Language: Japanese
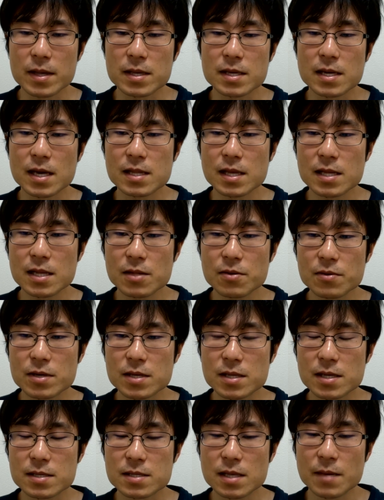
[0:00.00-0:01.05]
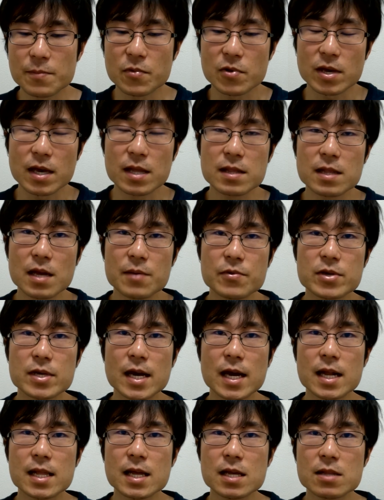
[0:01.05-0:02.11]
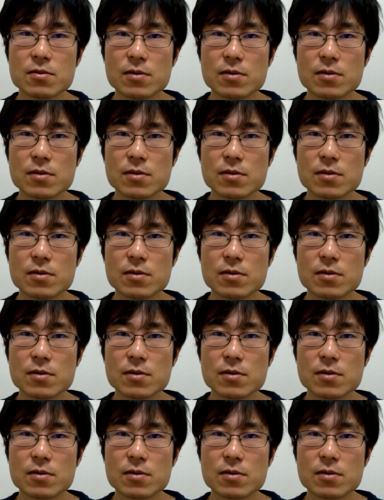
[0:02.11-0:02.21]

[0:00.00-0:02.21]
逃げていた時にですねもう現代文やらない